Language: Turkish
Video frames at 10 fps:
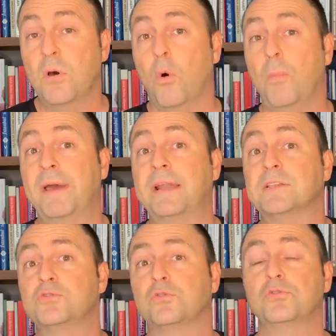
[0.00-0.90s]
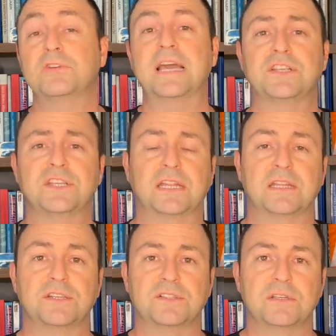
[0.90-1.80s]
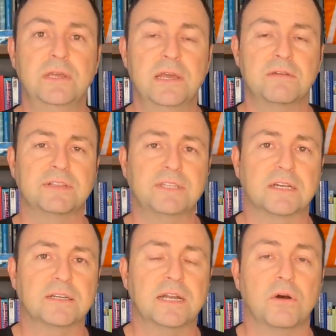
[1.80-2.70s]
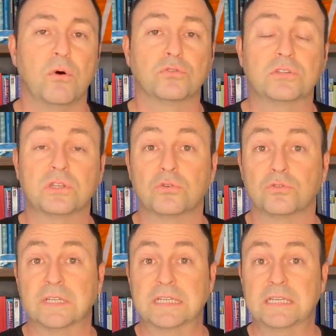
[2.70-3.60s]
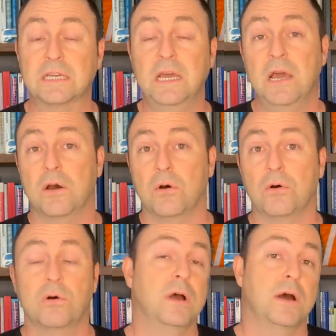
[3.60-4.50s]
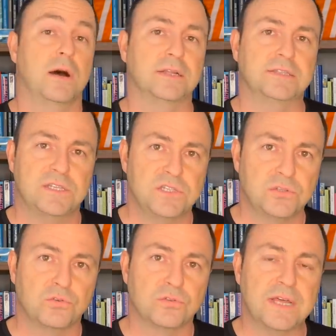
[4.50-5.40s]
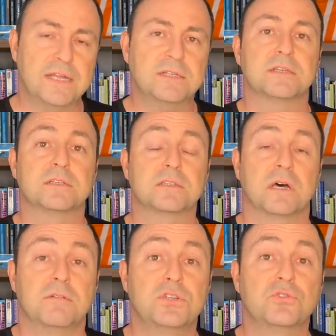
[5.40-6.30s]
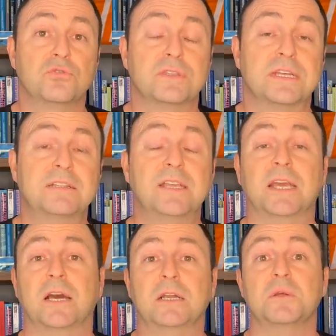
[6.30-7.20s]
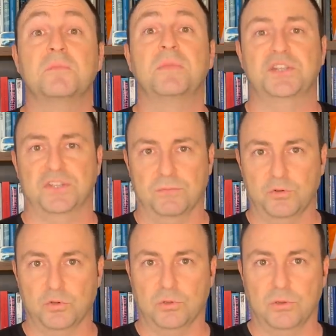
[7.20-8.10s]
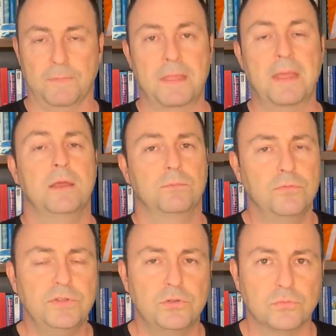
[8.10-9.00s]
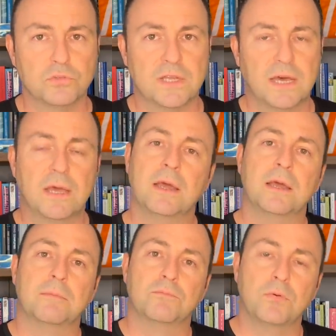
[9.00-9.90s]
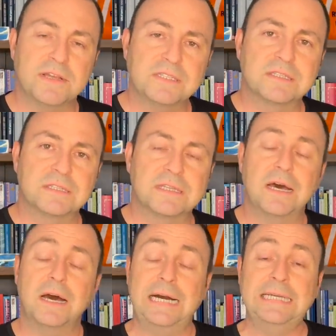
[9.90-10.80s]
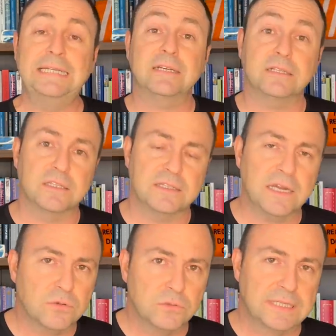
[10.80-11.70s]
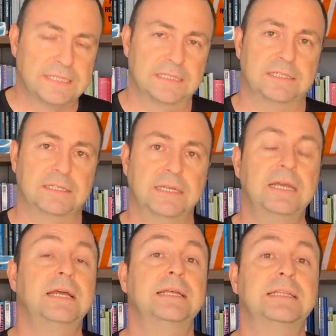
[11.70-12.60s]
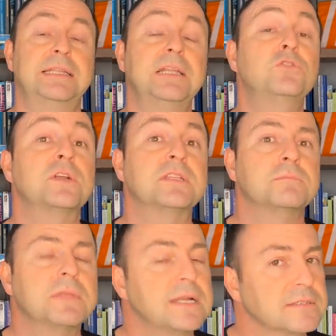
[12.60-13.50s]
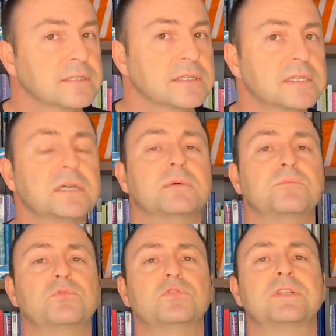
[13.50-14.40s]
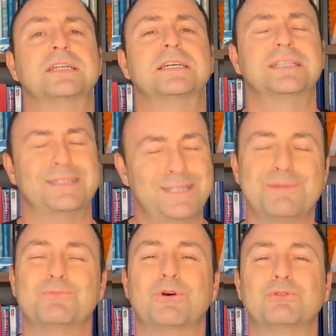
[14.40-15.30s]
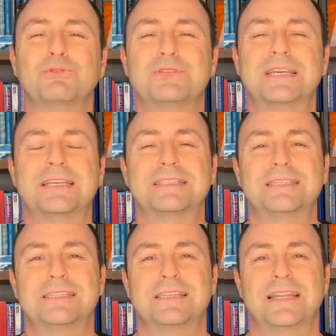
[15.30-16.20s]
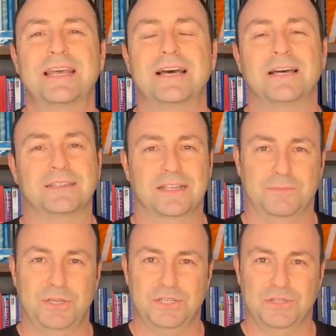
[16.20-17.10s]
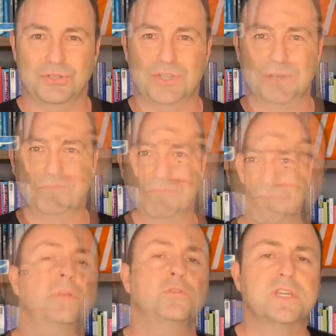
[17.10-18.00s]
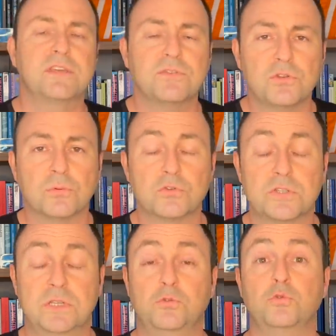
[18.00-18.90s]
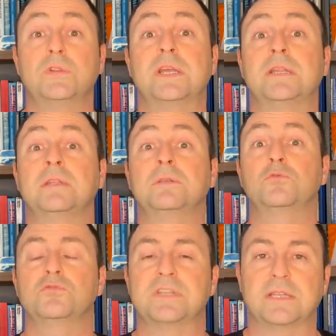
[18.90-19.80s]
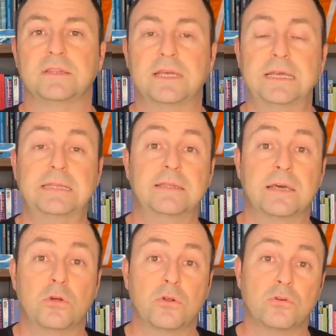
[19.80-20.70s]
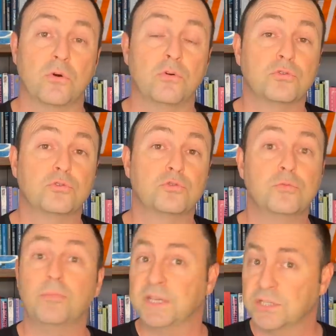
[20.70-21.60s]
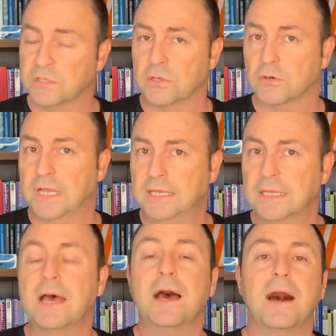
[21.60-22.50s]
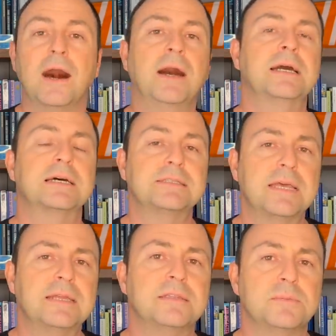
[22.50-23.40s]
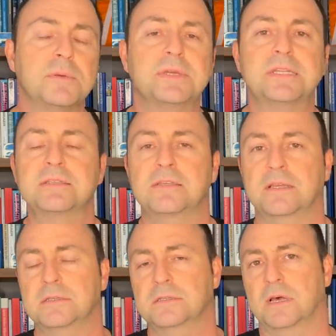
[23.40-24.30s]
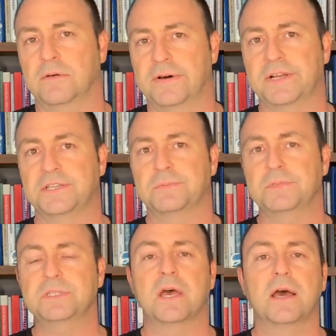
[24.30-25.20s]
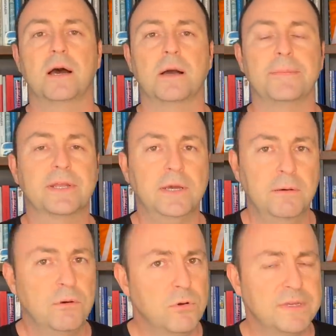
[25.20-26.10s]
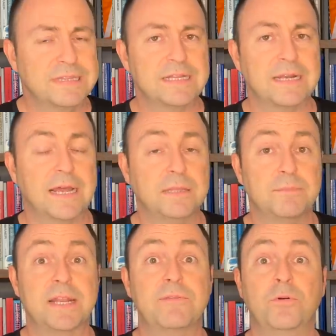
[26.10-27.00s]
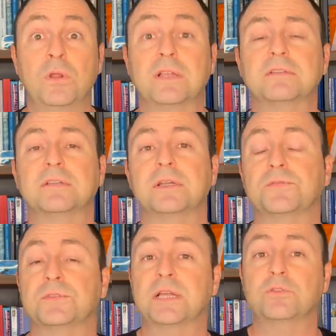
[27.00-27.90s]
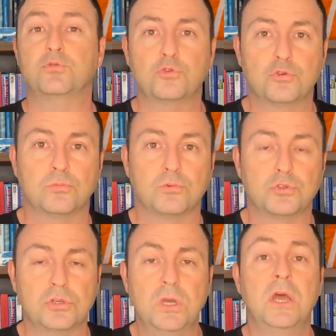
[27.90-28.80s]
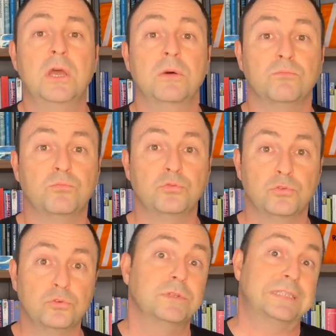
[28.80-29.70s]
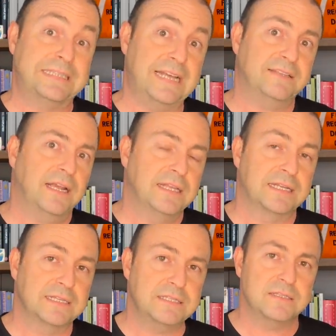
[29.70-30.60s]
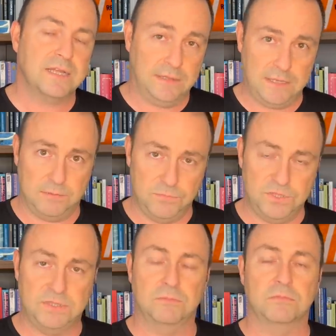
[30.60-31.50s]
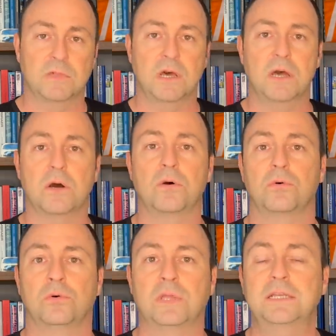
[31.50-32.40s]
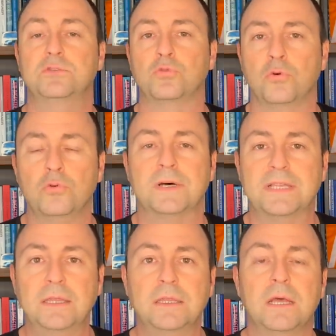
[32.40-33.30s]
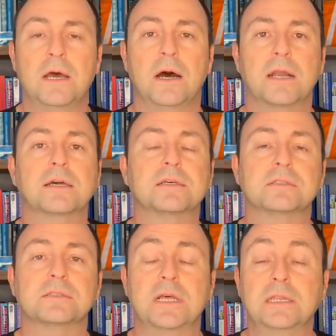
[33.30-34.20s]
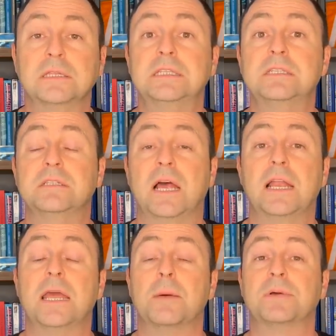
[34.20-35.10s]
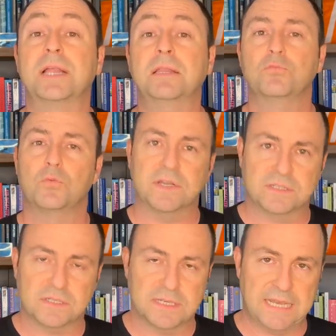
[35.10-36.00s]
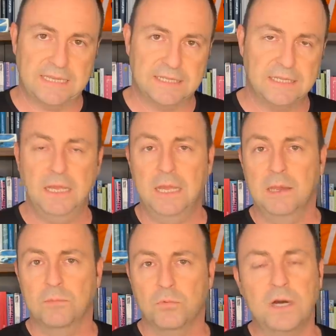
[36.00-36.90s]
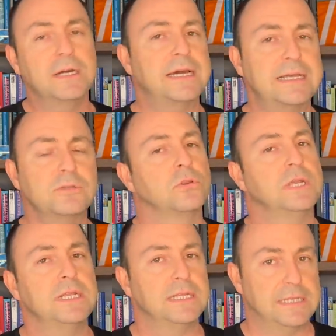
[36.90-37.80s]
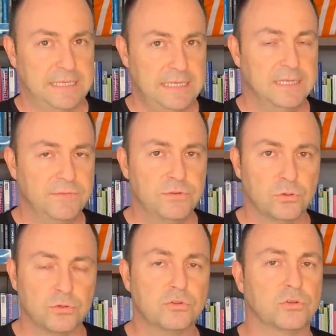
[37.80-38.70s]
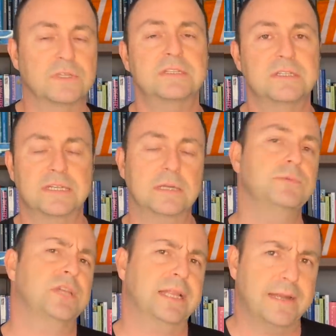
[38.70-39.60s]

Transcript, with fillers: operasyonu gerçekleşti ve tekrar Orta Doğu'daki o ateşli günler, savaş günleri tekrar başlamış oldu. Bu videomuzda bu baskında hangi taktikler kullanıldı, ne tür adımlar atıldı bunları dilim döndüğünce sizlere anlatmaya çalışacağım. Bir önceki videomuzda Suriye'nin kuzeyinde terör örgütünün peşinde olan Anka S tipi bir insansız hava aracımız Amerikan Hava Kuvvetleri'ne ait bir F-16 tarafından düşürülmüştü. Bunun detaylarını size anlatmıştım. Daha o olay soğumadan arkasından İsrail'e yapılan bu baskın geldi. Bu Anka S olayıyla ilgili videonun sonunda sizlere bir şeyler